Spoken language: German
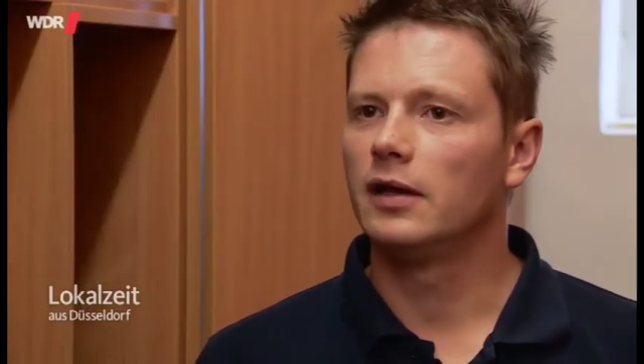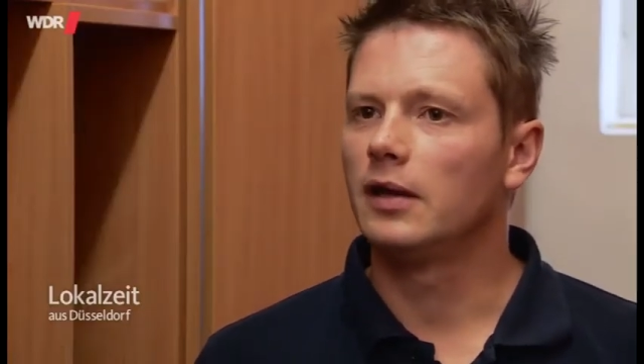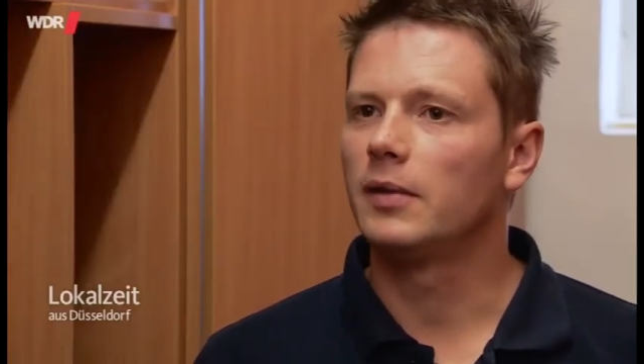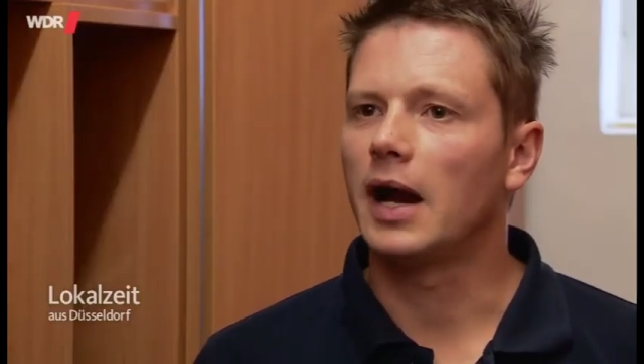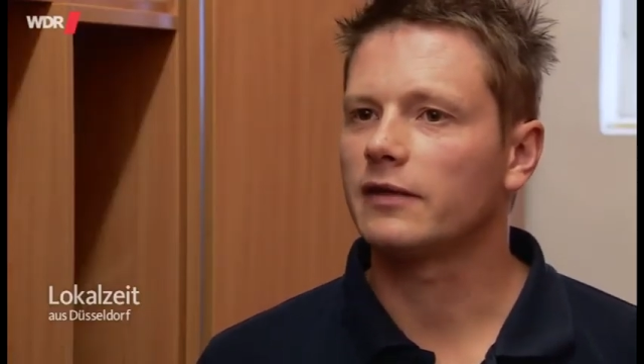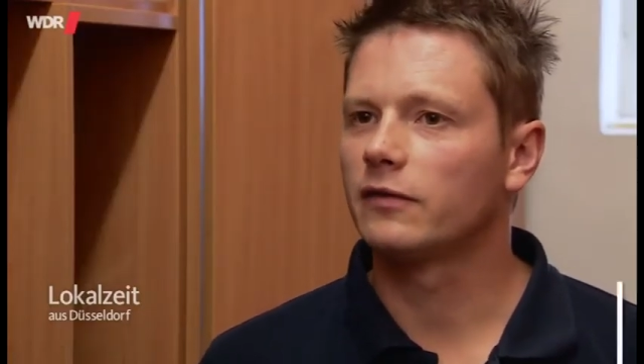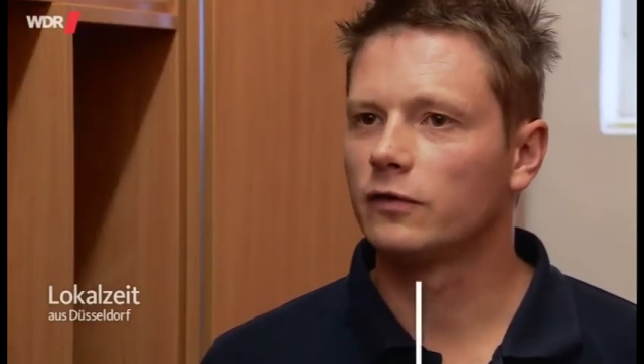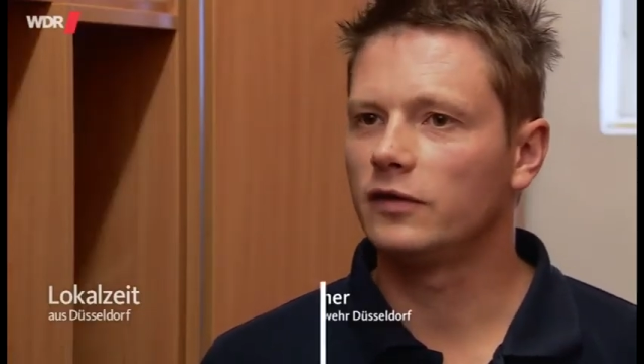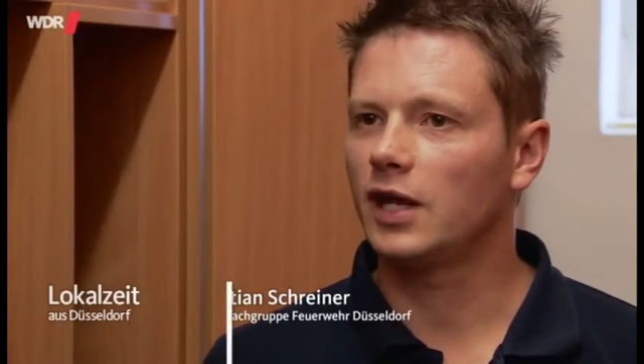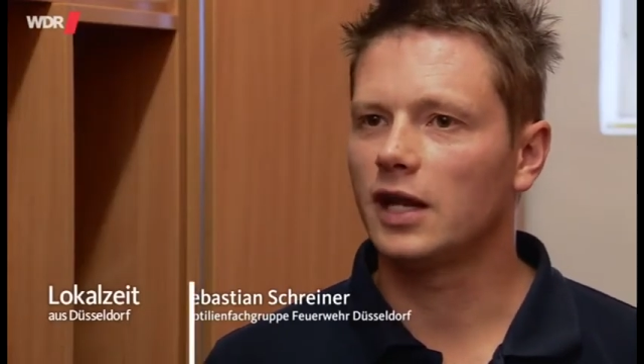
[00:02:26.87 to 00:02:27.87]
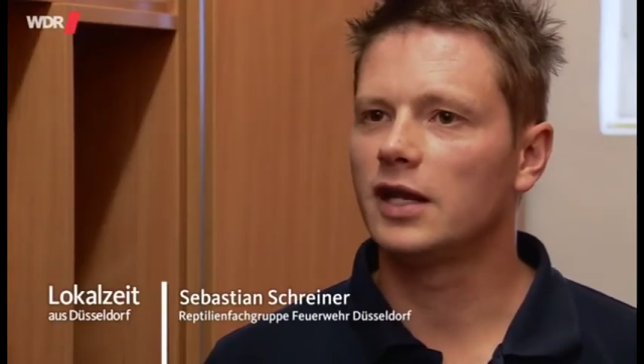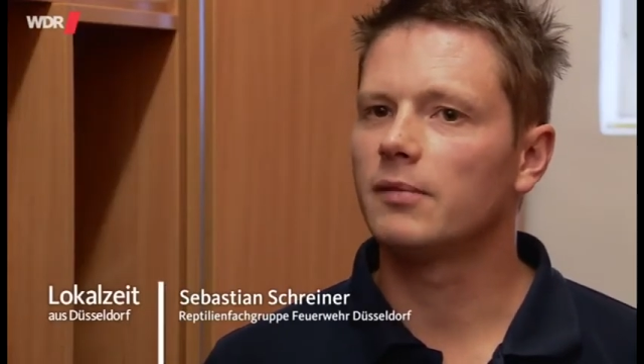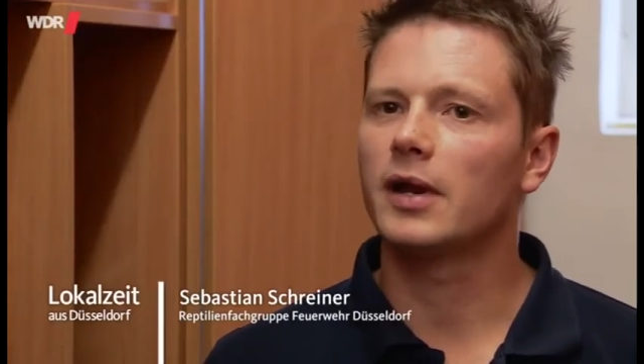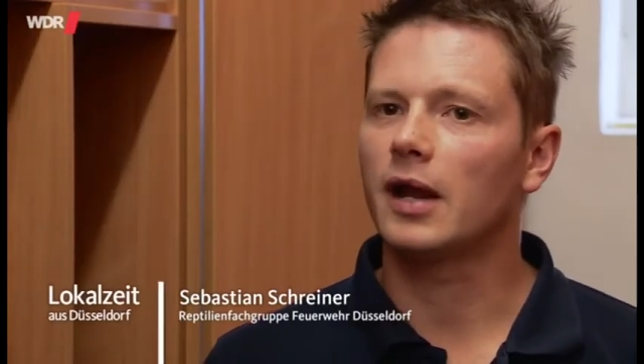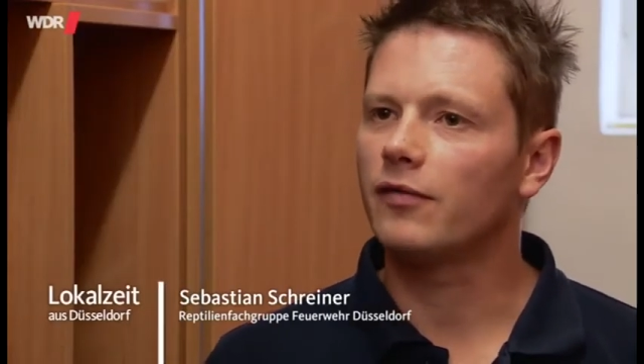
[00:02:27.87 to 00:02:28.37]
im Garten zu sichern,
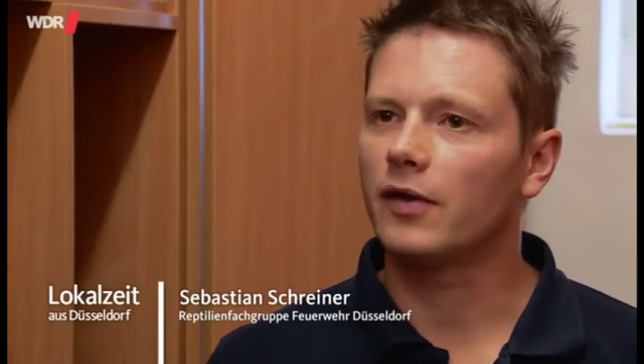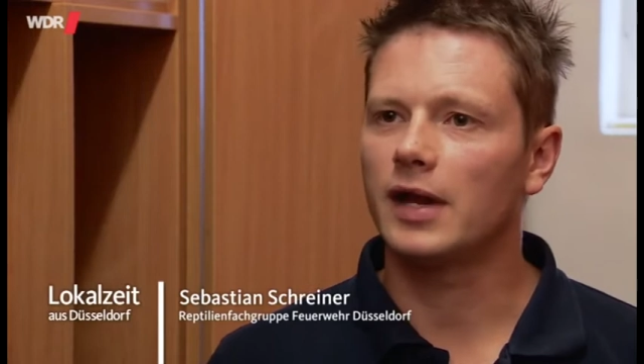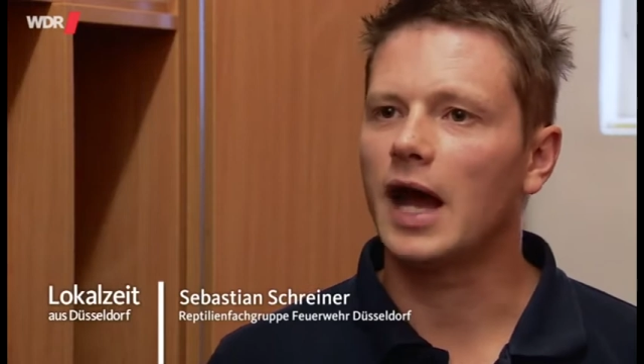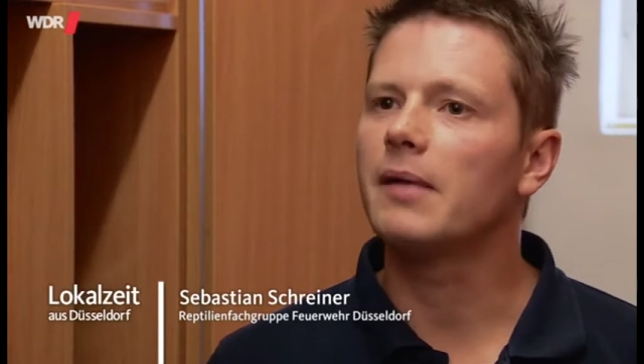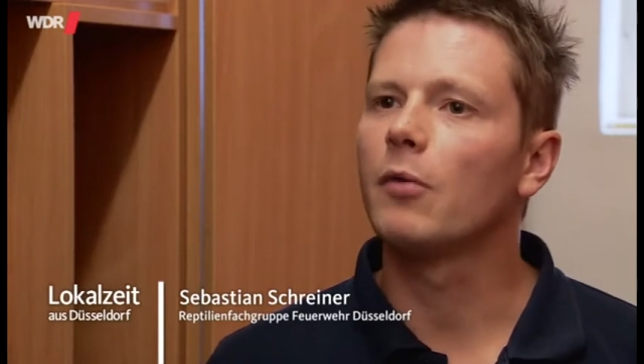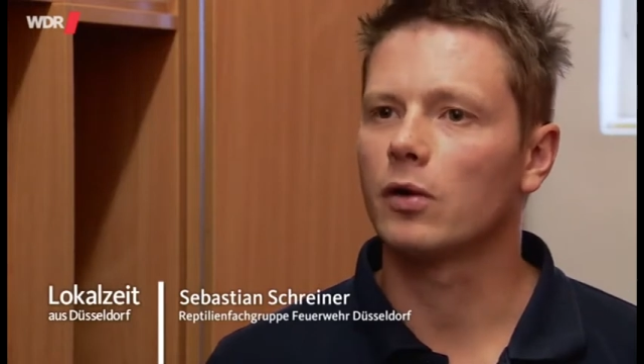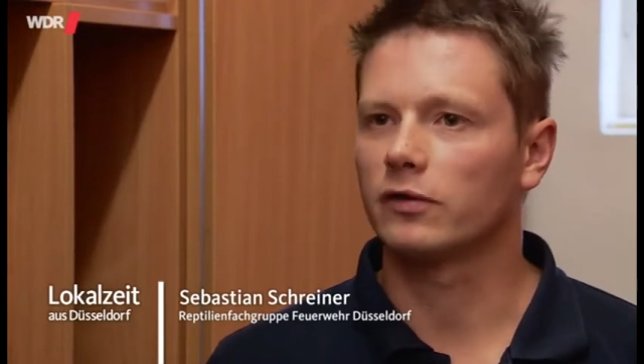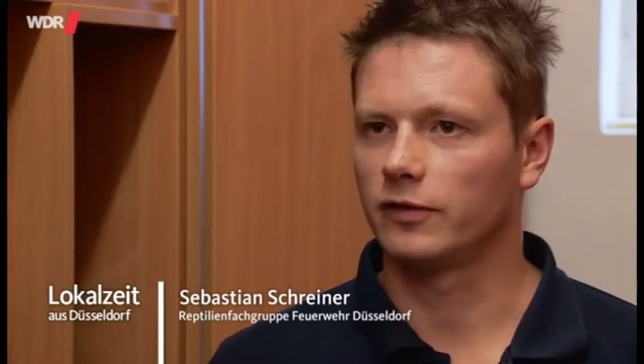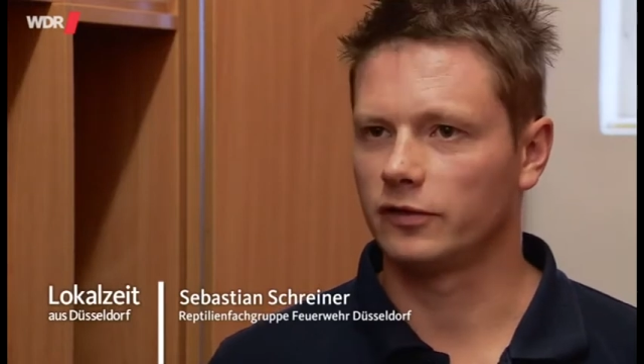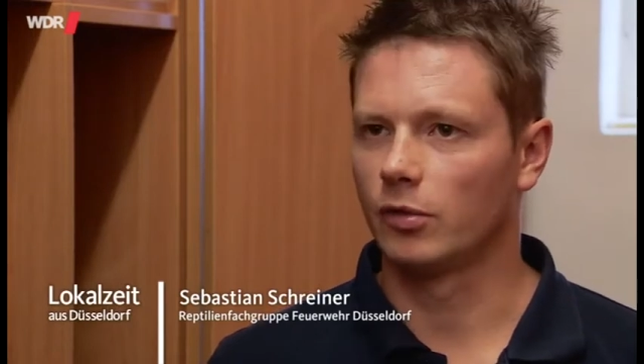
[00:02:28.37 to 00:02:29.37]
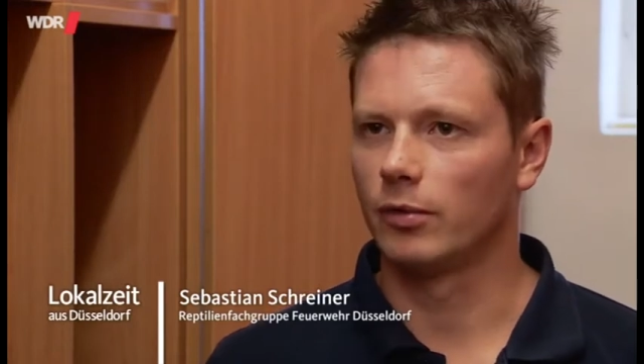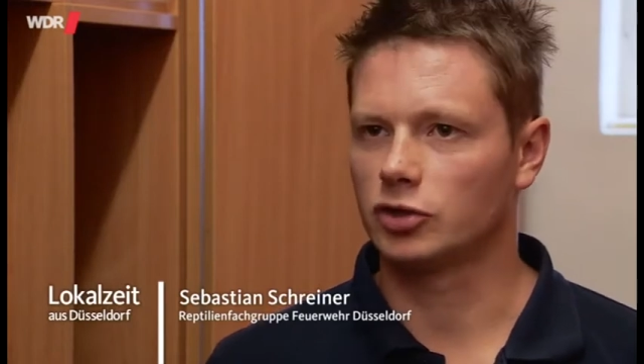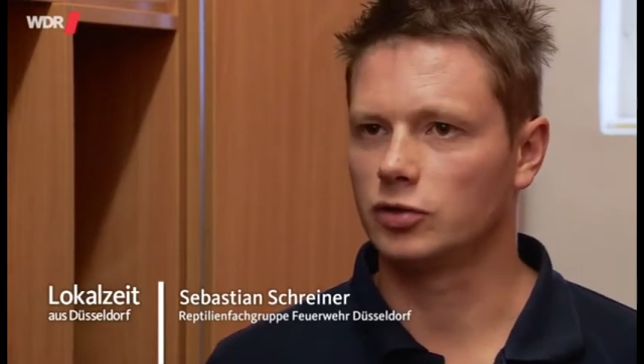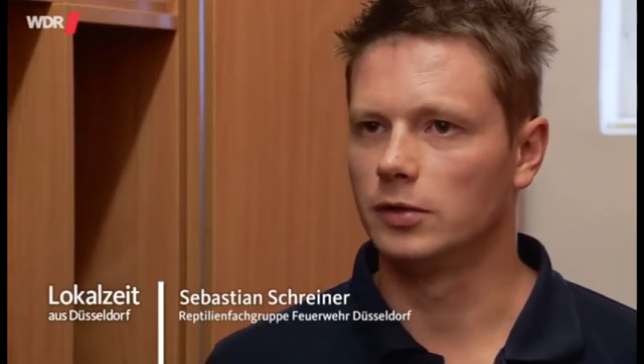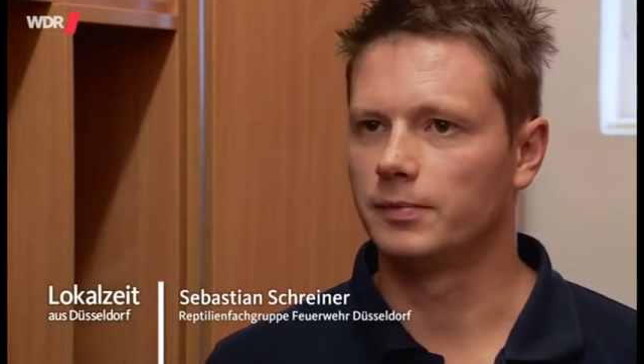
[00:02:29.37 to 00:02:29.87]
indem man einfach einen Eimer oder sowas drüber
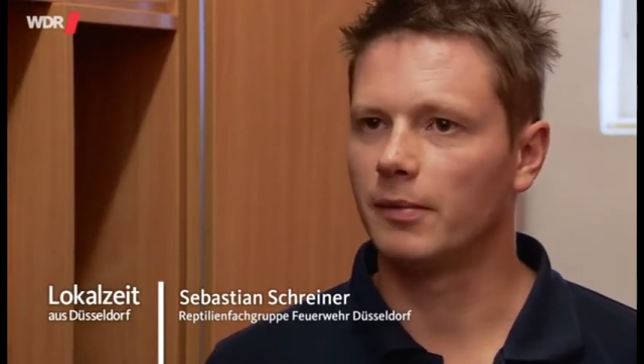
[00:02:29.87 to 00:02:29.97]
stülpt,